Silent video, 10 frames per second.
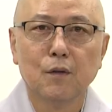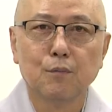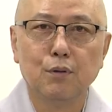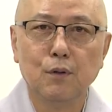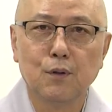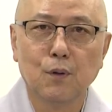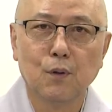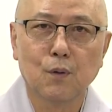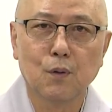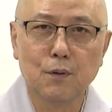
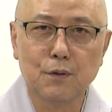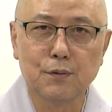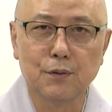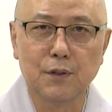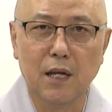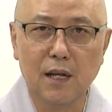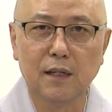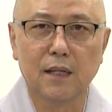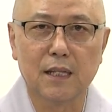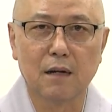불교 공유수
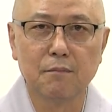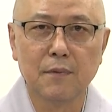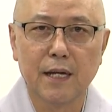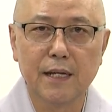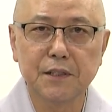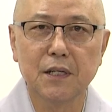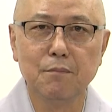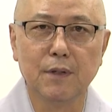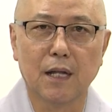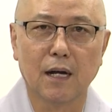힐링대담
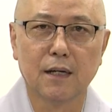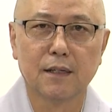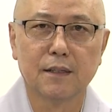해철입니다.